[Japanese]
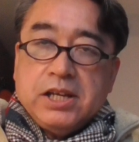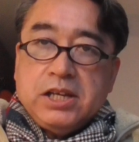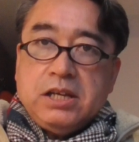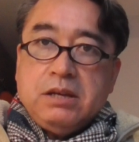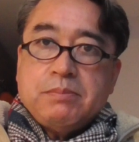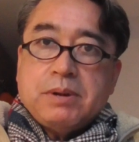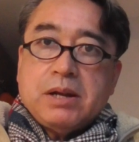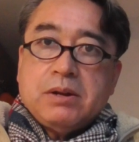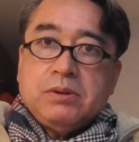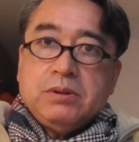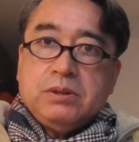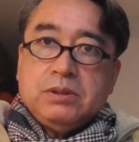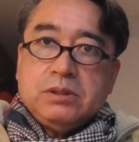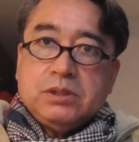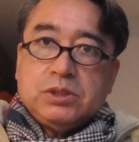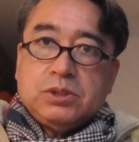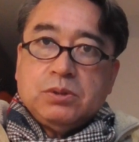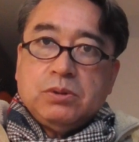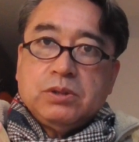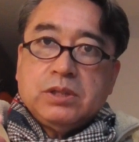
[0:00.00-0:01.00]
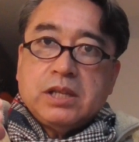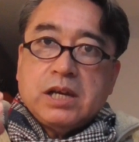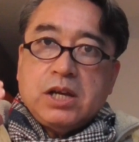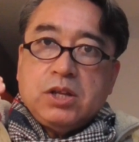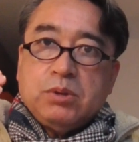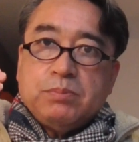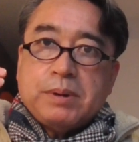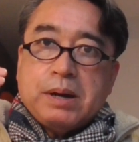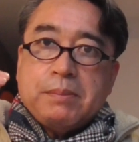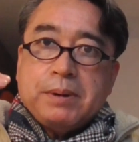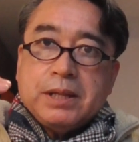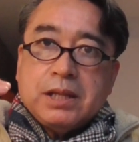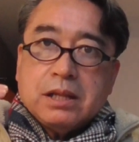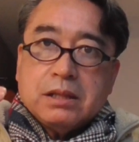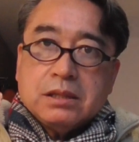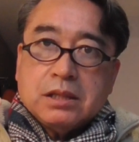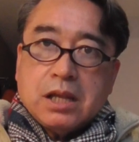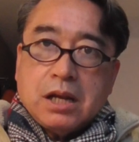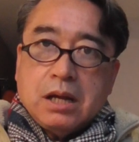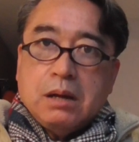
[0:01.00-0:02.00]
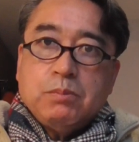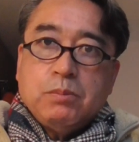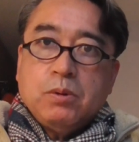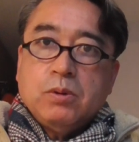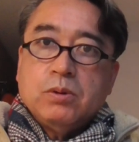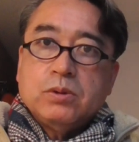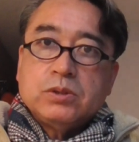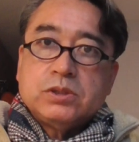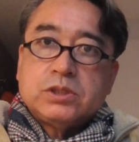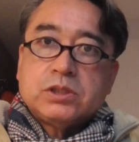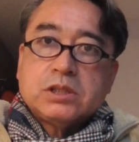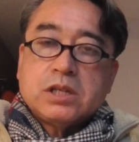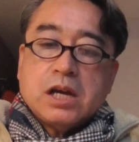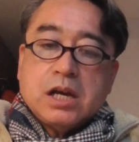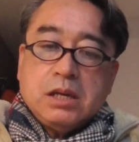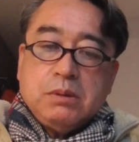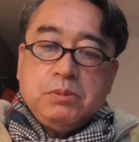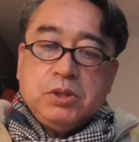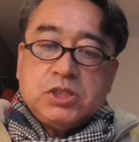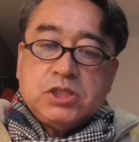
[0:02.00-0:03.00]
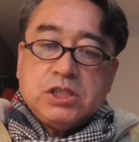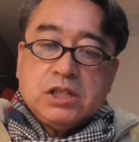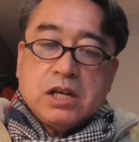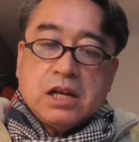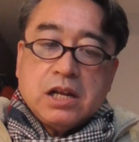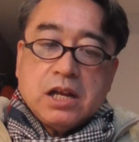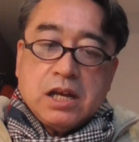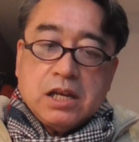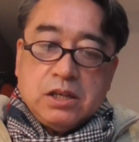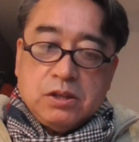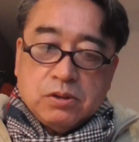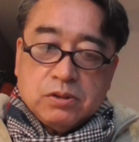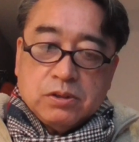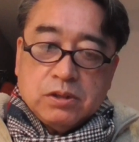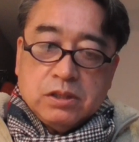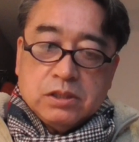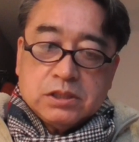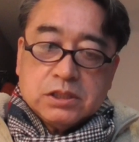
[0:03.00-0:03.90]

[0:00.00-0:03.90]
今の状態のままだったらもう使い道がないよ。